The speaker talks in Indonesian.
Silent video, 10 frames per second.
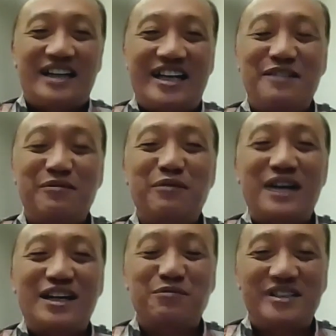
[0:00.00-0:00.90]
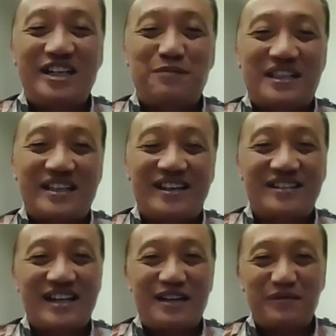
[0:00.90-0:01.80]
Hanya memang menjadi
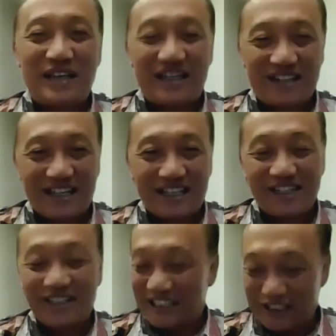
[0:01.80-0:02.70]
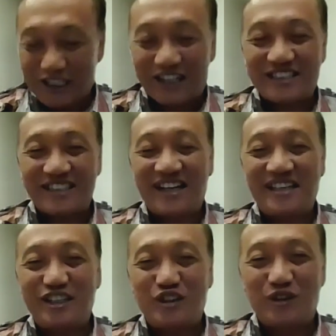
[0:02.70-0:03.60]
pertanyaan kami adalah dan ini yang
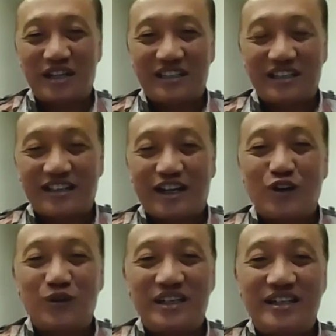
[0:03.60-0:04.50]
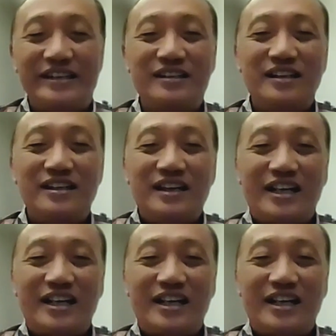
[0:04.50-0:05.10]
segera ingin juga kita ketahui,